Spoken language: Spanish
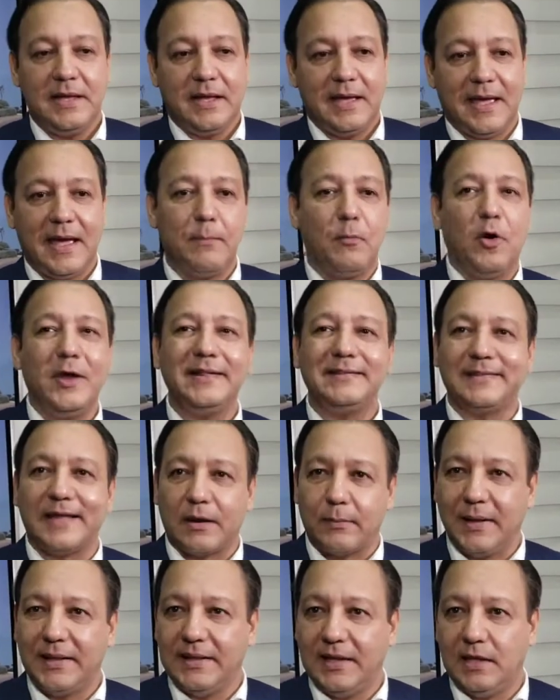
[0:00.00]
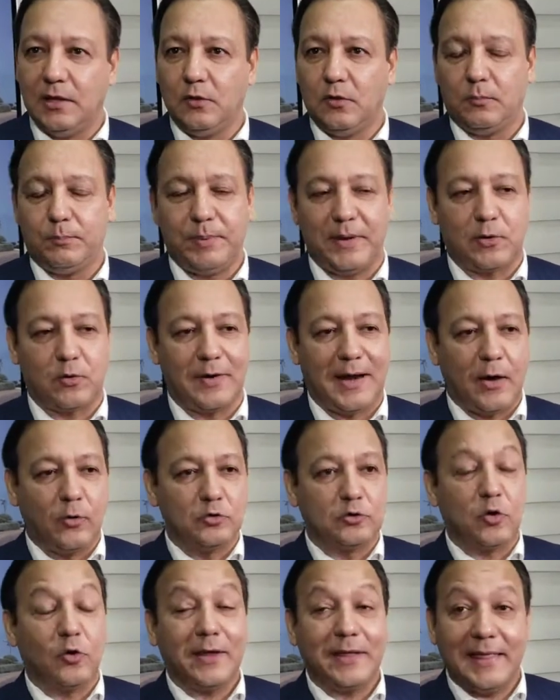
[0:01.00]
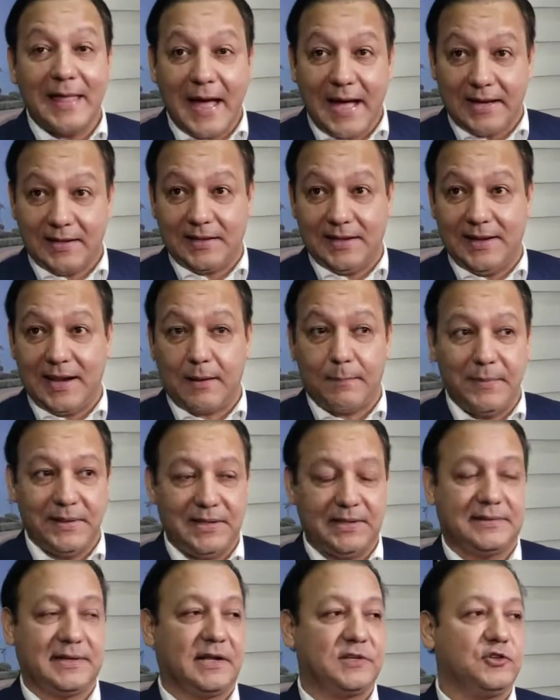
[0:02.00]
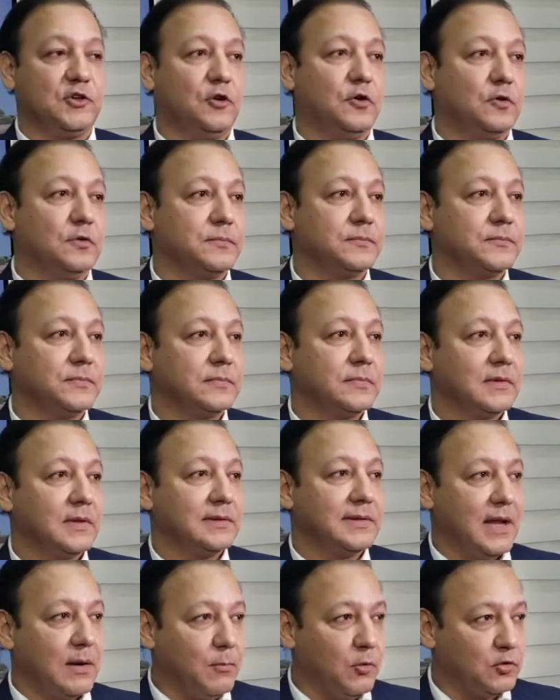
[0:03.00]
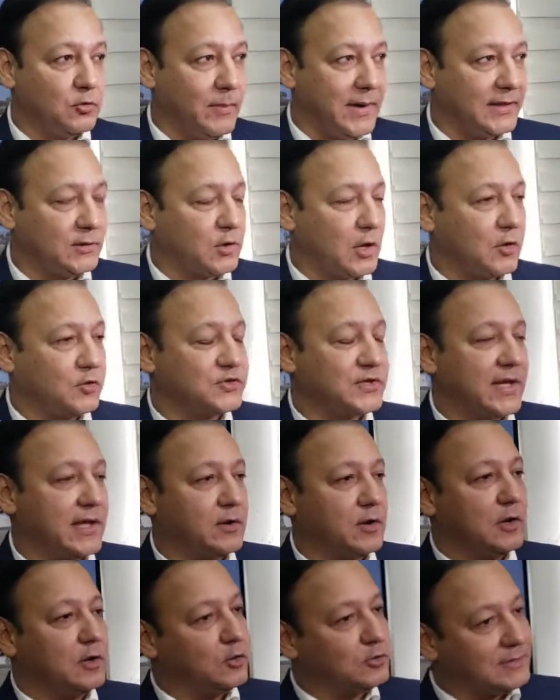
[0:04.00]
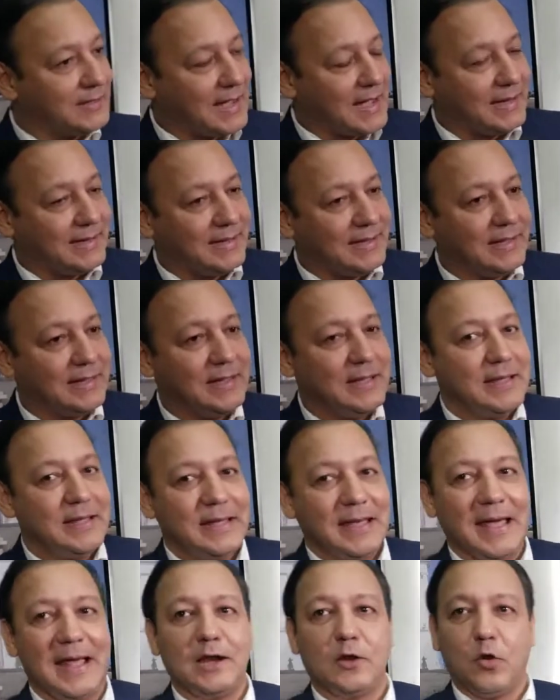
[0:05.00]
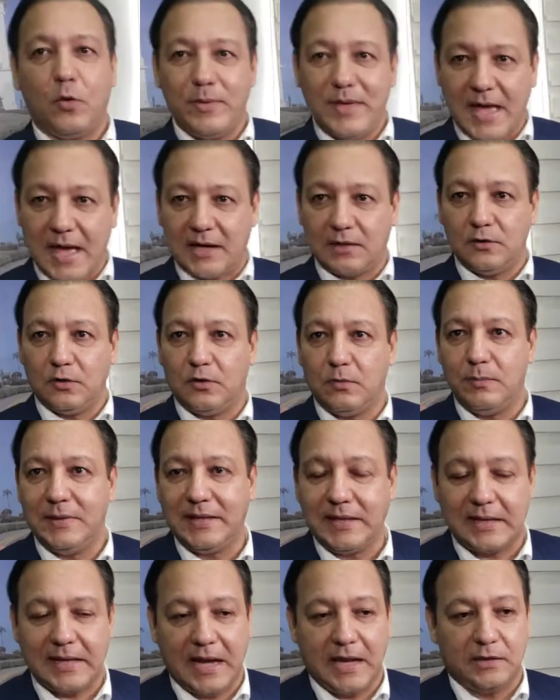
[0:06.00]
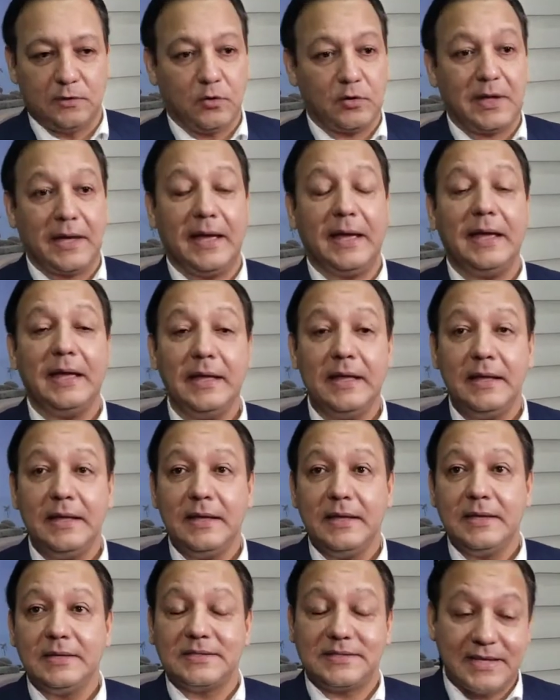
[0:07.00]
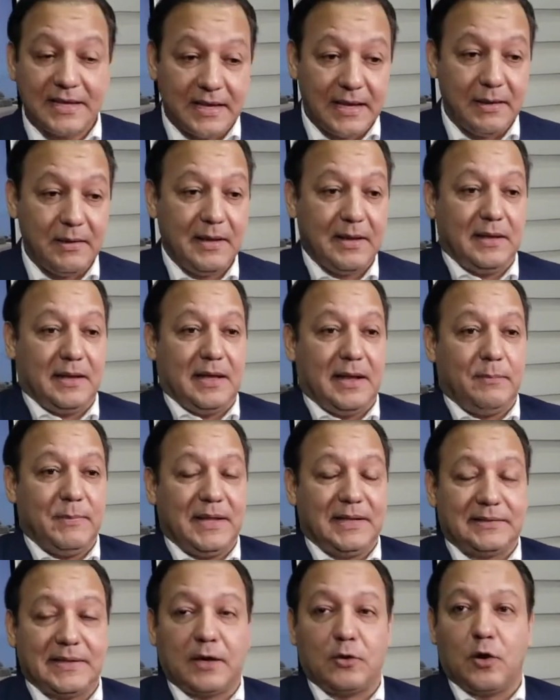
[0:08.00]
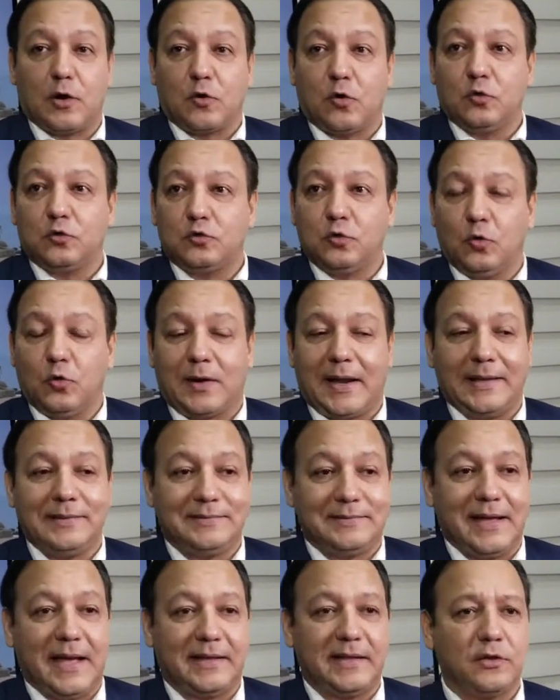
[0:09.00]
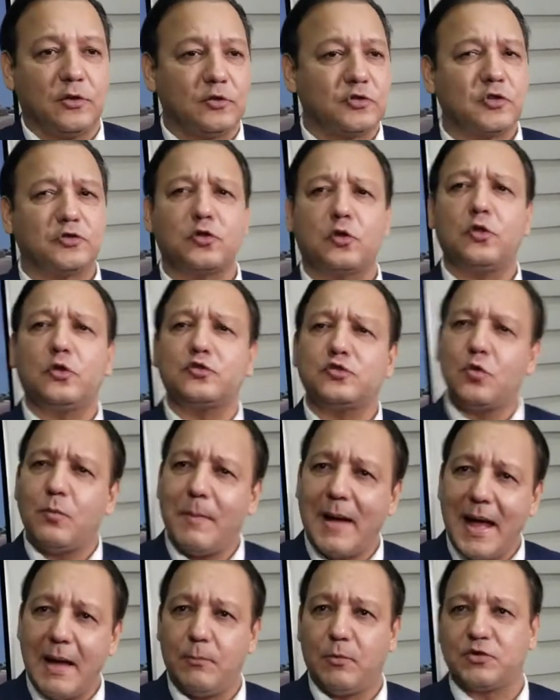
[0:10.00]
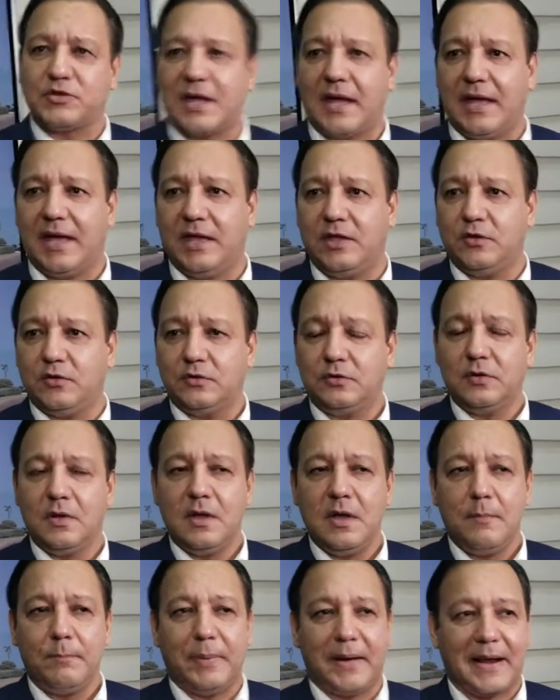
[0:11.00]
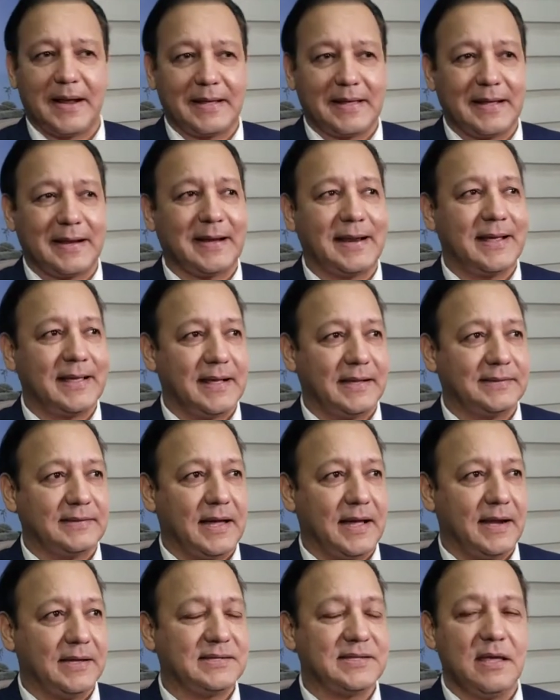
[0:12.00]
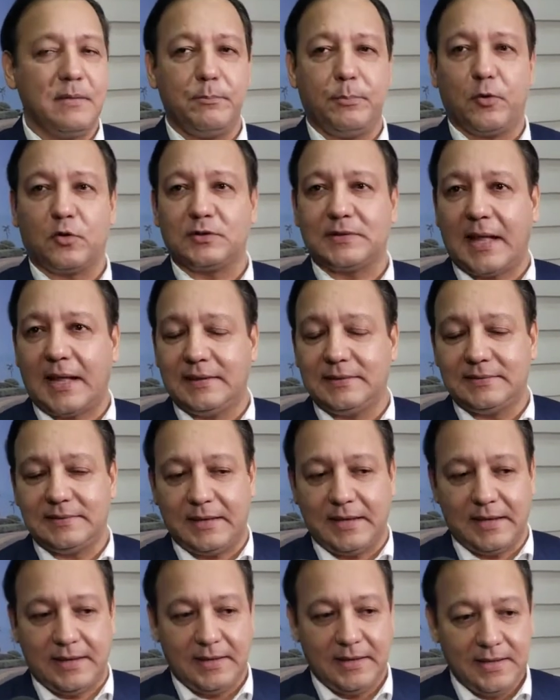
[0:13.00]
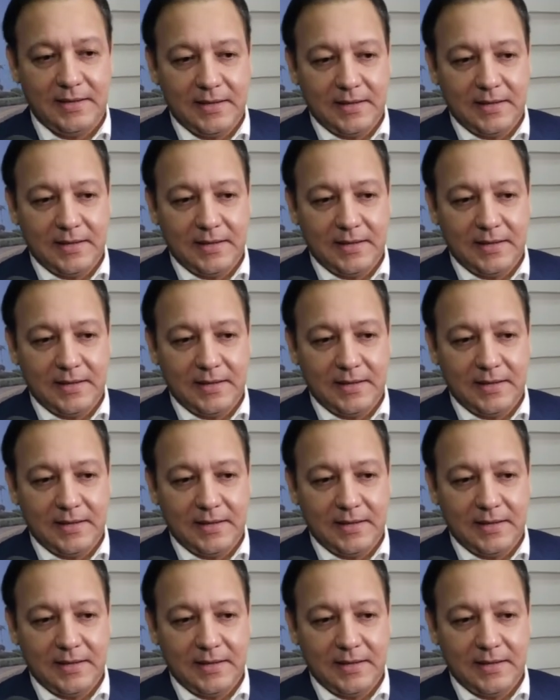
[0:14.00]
Hemos intervenido, pero la autoridad y la administración del monumento a los héroes lo tiene el gobierno dominicano, que si el Ministerio de Cultura entiende, nosotros nos sumamos a ello para que rescatar ese importante